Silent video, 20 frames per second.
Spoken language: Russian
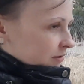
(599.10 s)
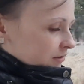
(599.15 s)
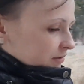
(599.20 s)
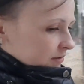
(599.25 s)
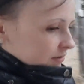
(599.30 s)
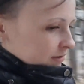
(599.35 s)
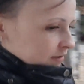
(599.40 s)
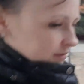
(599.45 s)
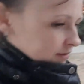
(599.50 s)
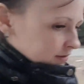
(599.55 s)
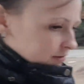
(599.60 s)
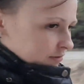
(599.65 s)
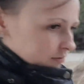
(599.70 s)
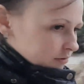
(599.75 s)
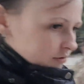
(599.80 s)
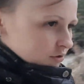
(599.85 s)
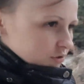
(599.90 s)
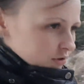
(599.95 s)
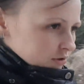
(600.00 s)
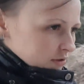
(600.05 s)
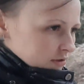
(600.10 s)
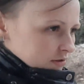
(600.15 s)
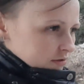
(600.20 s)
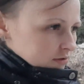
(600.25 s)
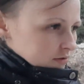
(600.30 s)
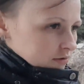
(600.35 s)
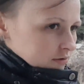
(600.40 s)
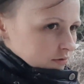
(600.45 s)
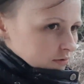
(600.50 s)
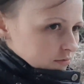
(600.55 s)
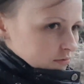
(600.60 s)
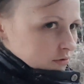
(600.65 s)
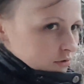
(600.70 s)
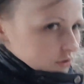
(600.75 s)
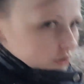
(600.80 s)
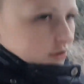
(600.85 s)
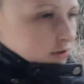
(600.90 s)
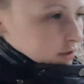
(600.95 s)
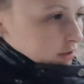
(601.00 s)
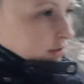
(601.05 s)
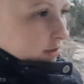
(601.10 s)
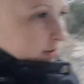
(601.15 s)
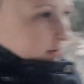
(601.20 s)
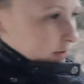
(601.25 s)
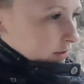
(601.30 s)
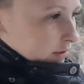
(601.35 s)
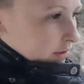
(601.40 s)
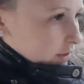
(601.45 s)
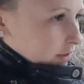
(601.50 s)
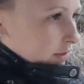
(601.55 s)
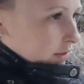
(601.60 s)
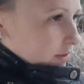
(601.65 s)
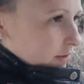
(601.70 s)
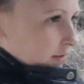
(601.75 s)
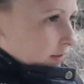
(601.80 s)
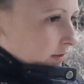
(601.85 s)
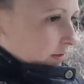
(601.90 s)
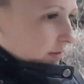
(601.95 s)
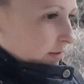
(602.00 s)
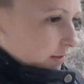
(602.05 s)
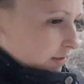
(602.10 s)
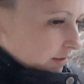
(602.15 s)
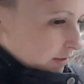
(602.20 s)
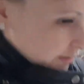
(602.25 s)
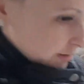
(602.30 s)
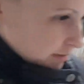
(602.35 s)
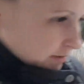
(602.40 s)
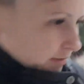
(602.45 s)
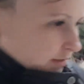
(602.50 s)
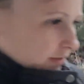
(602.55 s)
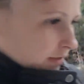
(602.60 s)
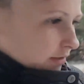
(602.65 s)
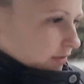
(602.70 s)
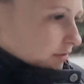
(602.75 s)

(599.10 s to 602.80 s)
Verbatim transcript: Дождик, дождик, лей, лей. Иди на